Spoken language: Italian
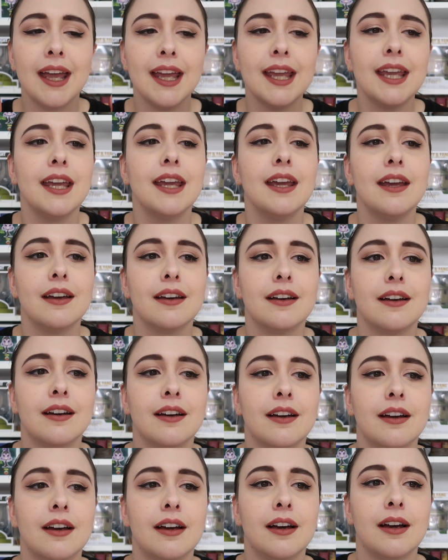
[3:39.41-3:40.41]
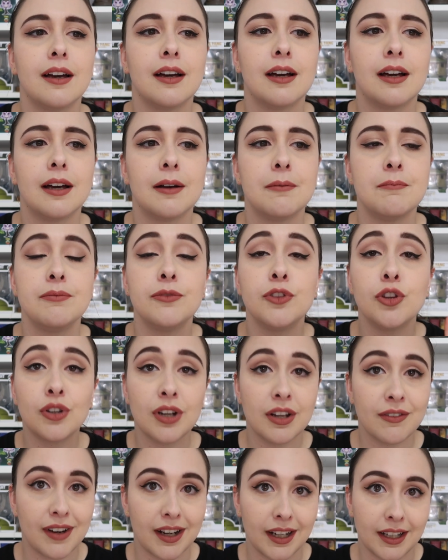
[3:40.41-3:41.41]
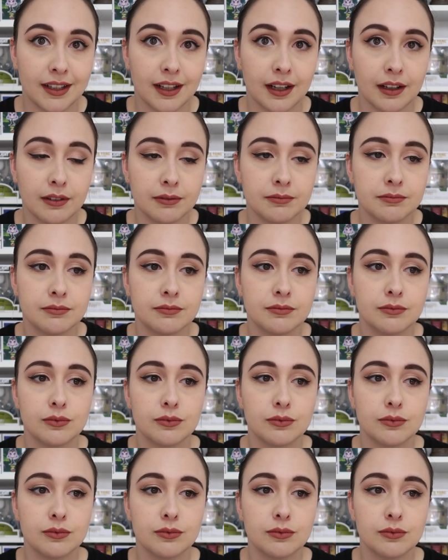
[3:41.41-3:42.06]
e eh, non è valida